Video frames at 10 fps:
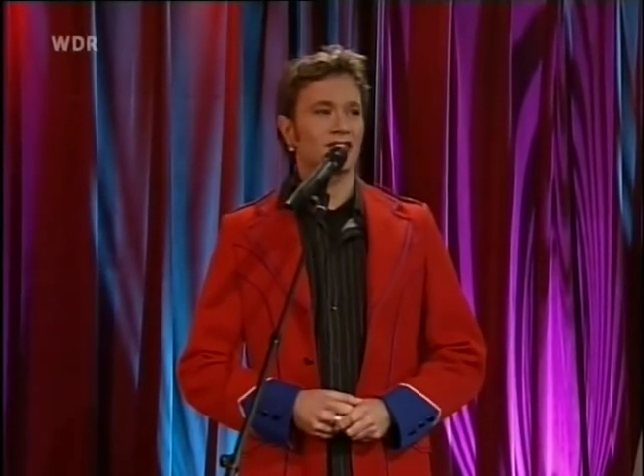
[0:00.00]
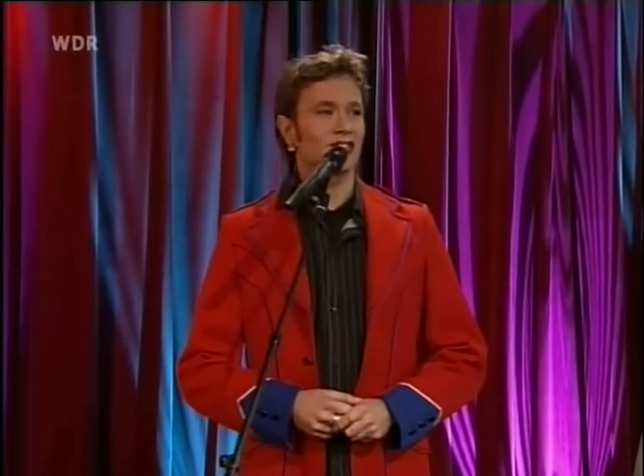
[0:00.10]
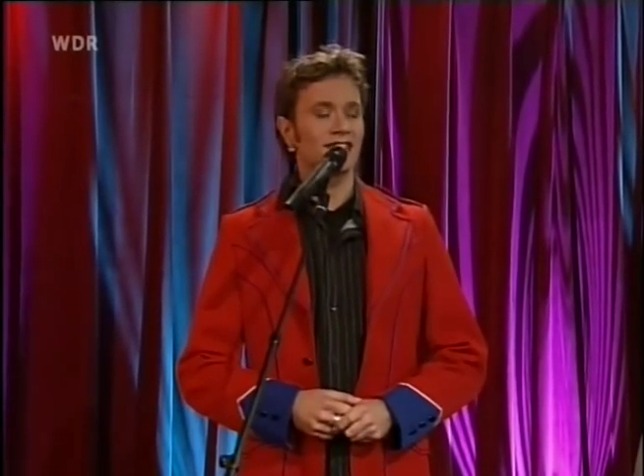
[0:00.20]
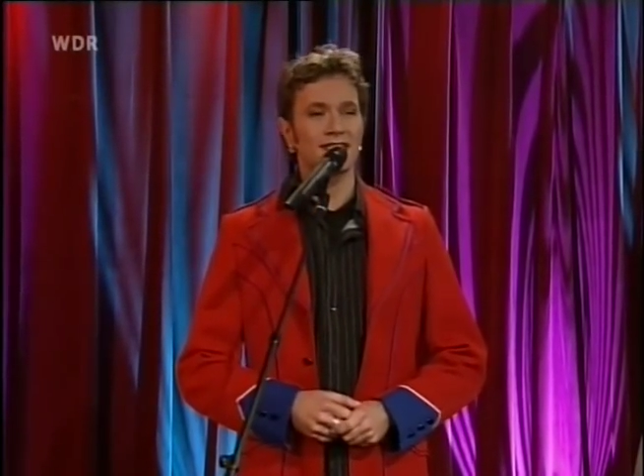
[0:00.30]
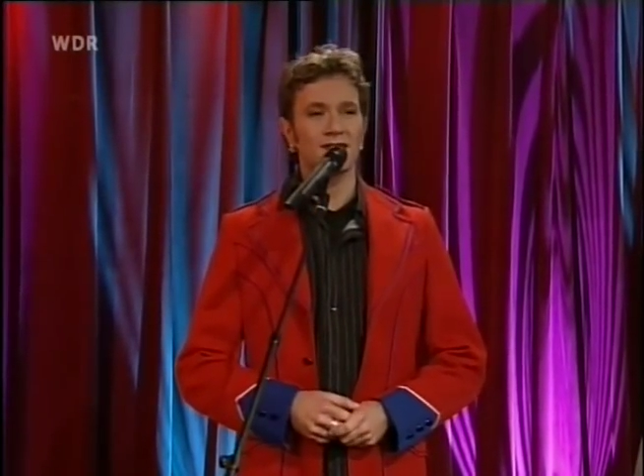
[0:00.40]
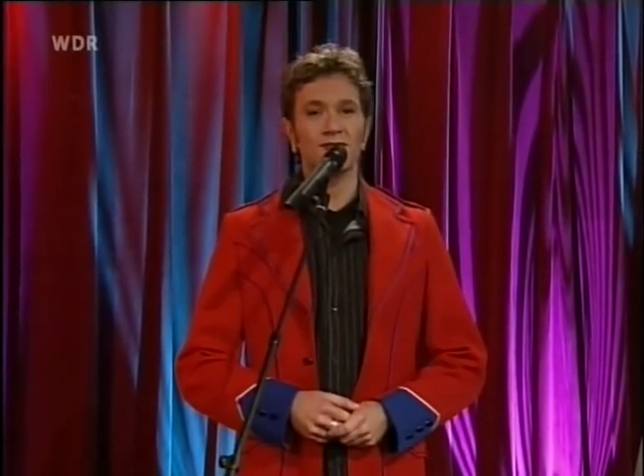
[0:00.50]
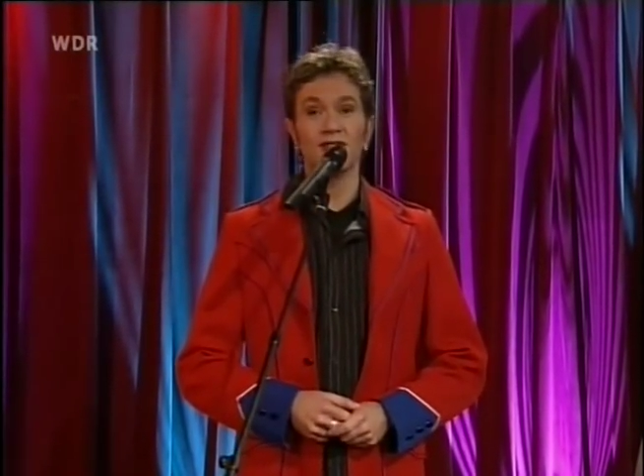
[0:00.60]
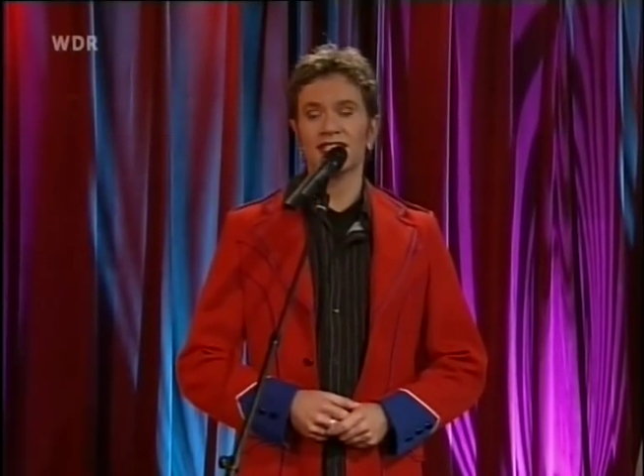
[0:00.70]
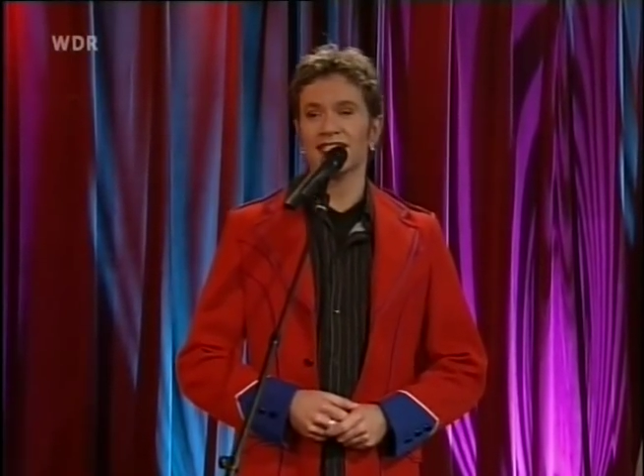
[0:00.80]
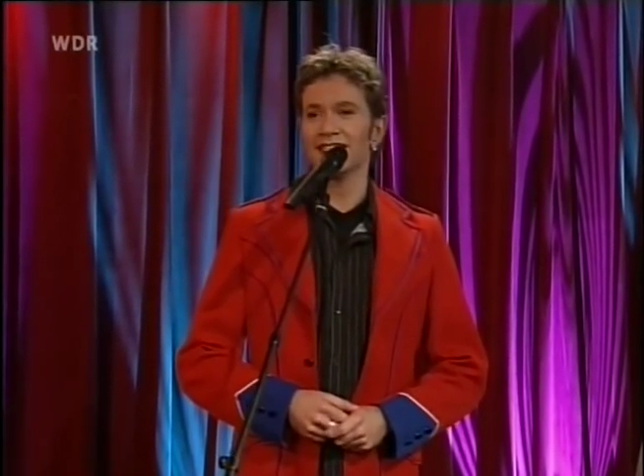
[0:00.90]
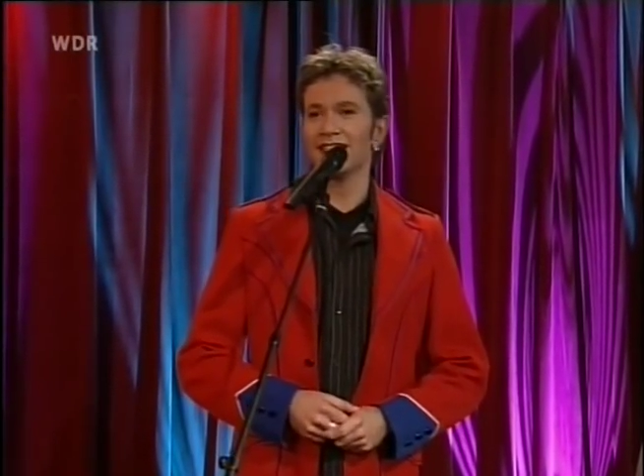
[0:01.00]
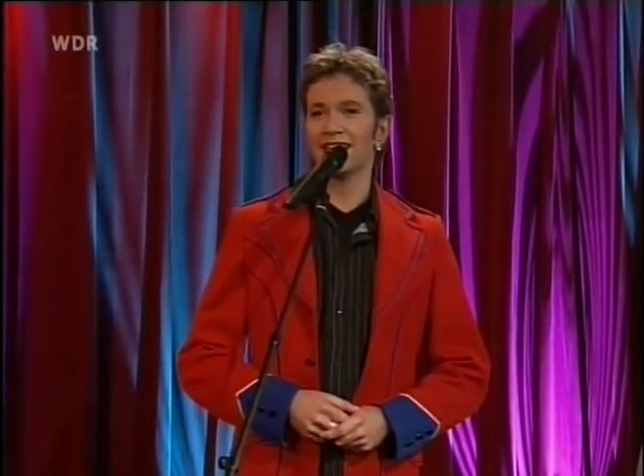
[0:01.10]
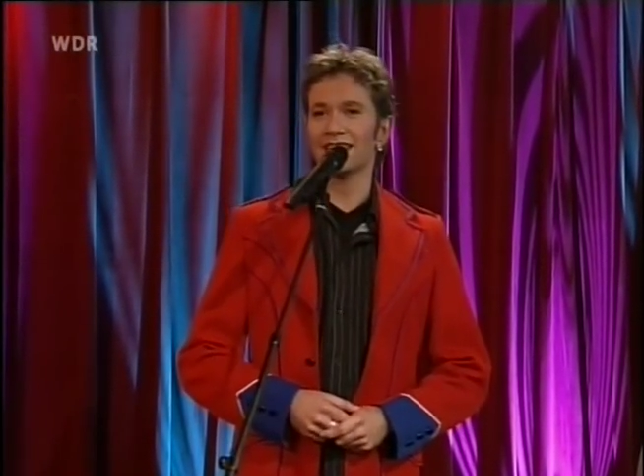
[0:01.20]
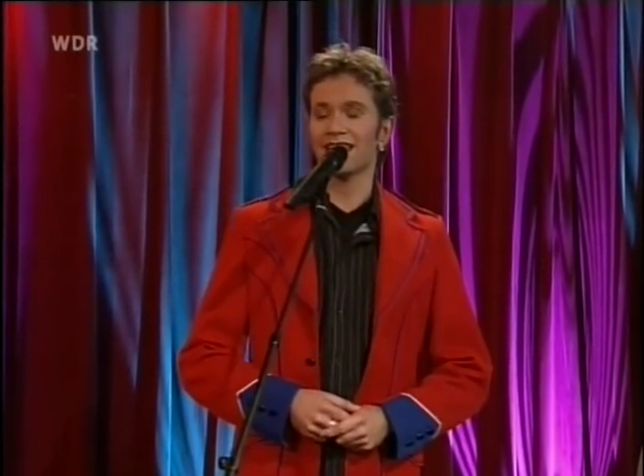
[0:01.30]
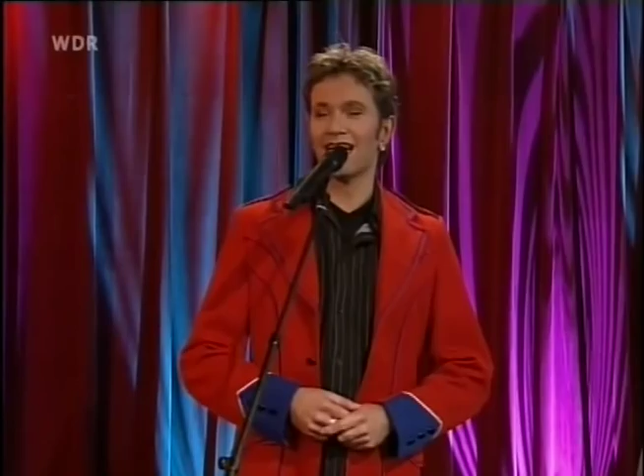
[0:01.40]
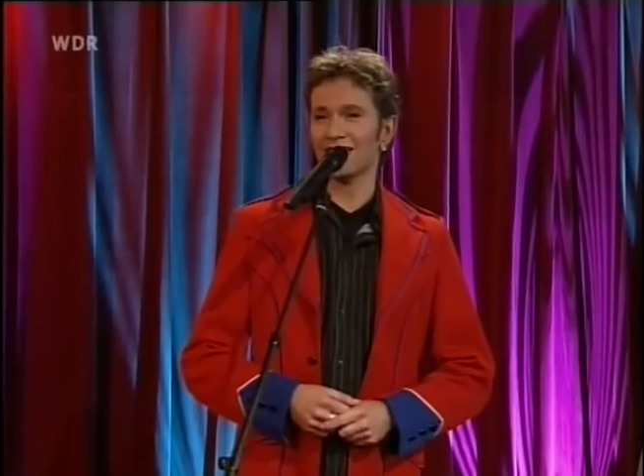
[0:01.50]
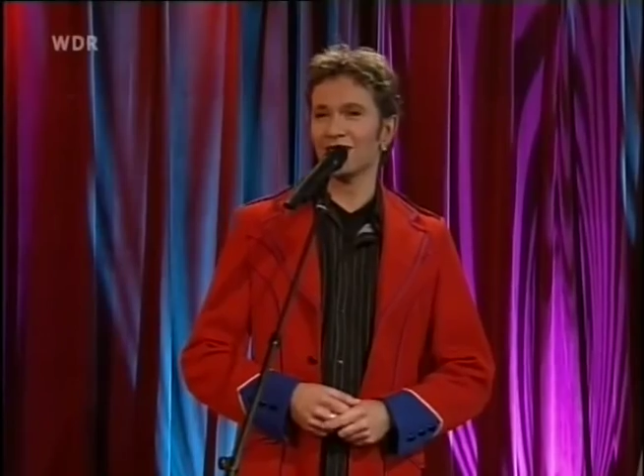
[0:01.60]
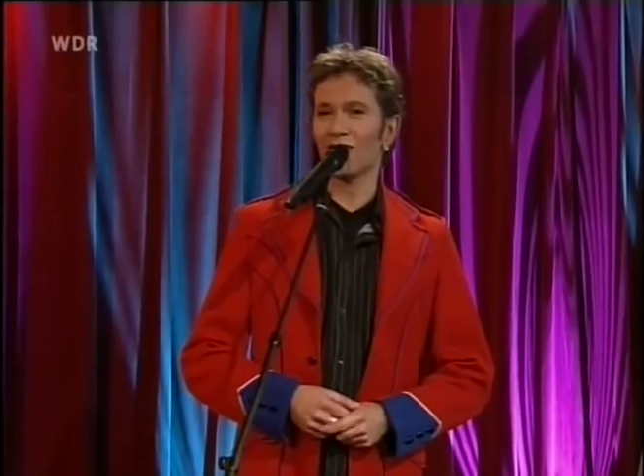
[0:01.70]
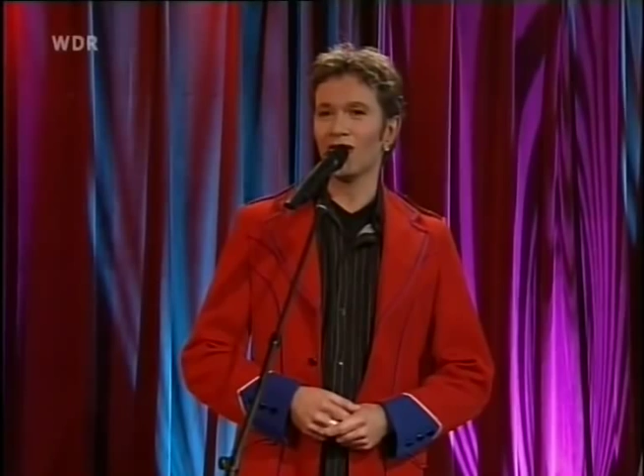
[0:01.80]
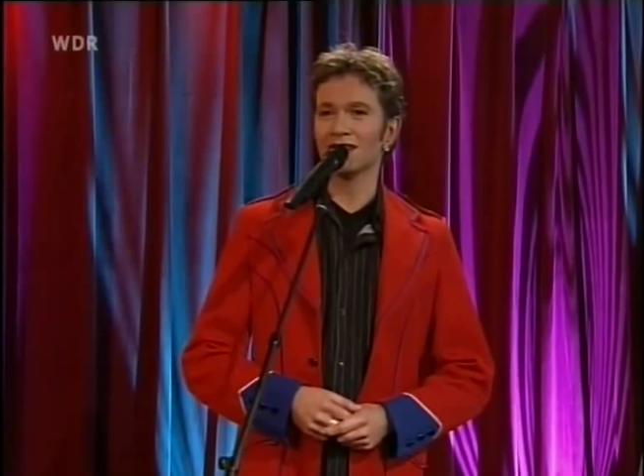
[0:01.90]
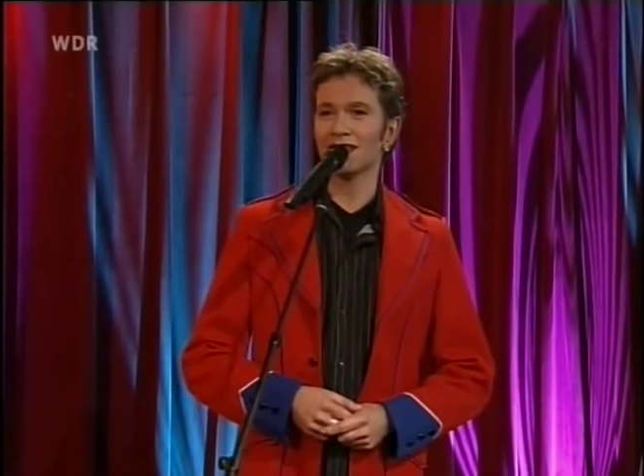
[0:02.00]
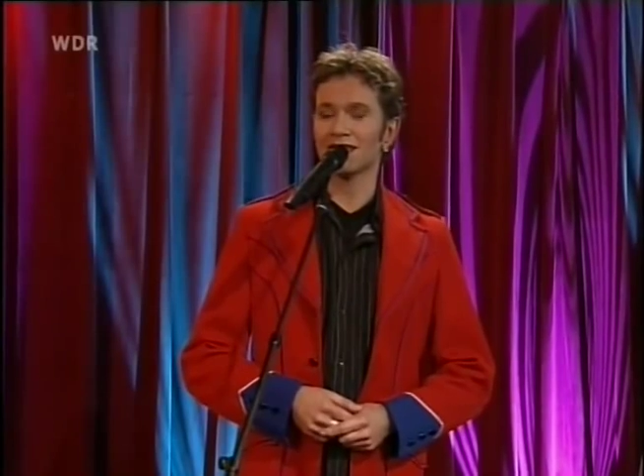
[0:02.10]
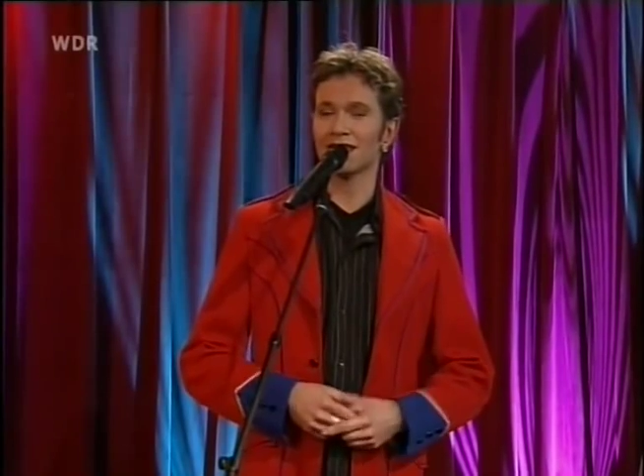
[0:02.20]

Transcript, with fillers: Geschichten für Kinder in Krankenhäusern,